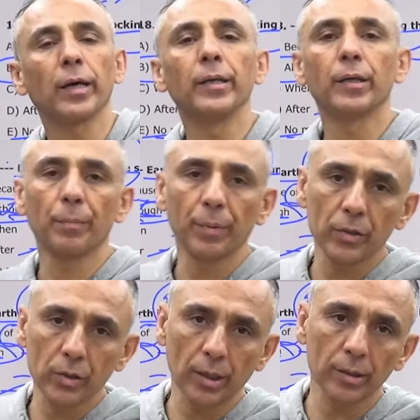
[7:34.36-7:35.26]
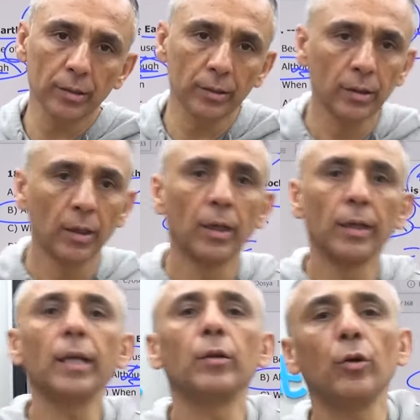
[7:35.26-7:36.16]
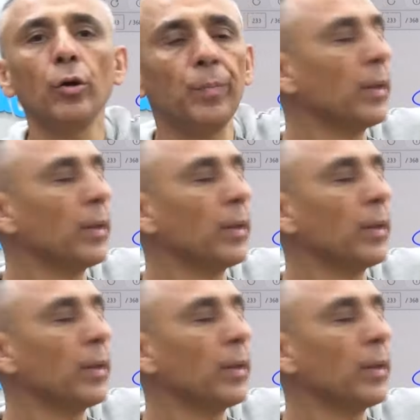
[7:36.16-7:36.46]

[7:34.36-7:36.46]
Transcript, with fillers: aynı kapıya çıkarsınız. Ne diyor?